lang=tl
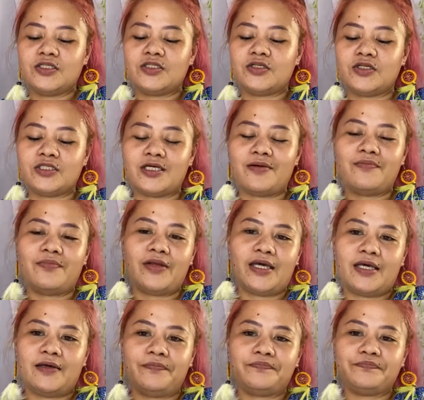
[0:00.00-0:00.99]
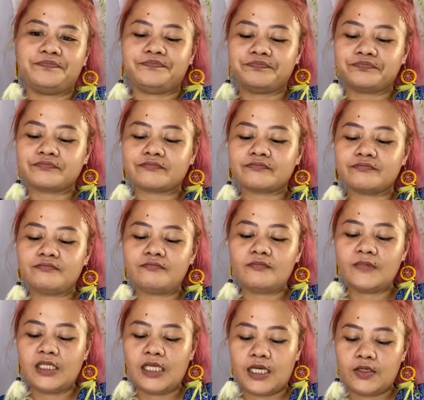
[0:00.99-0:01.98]
so, syempre,
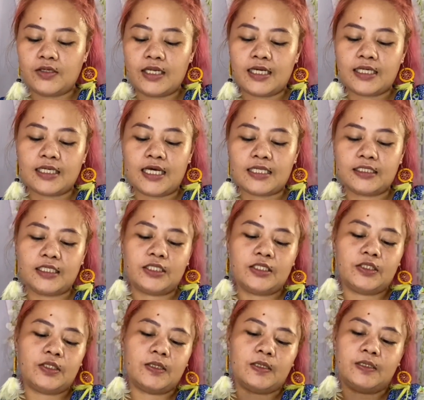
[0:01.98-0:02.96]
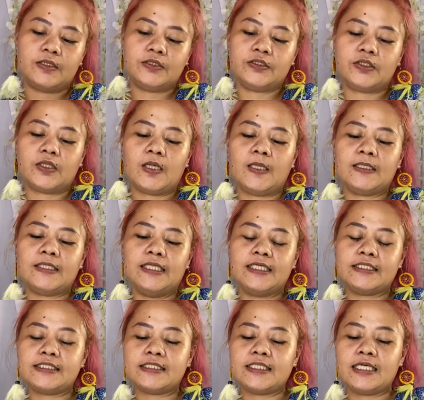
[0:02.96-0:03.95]
ano lang natin to. What you call
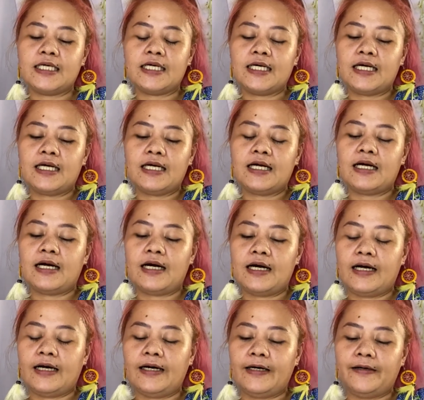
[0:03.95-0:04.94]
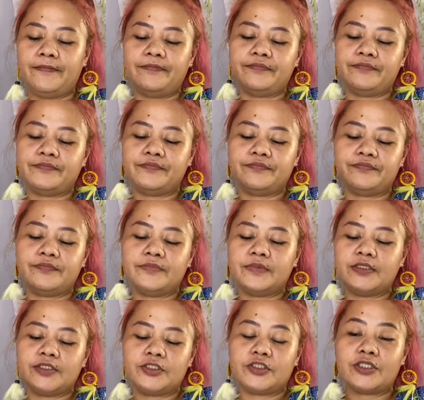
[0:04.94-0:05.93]
this? Um,
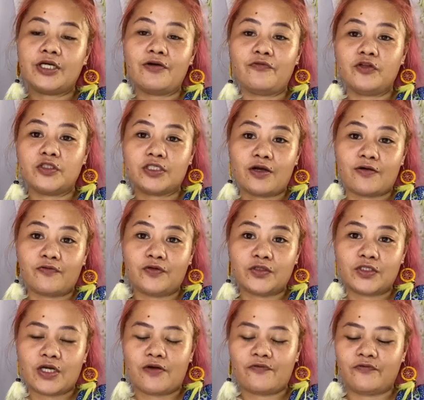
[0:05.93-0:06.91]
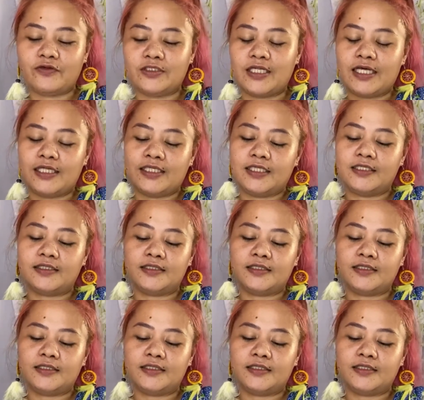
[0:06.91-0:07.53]
shuffle, shuffle, shuffle natin.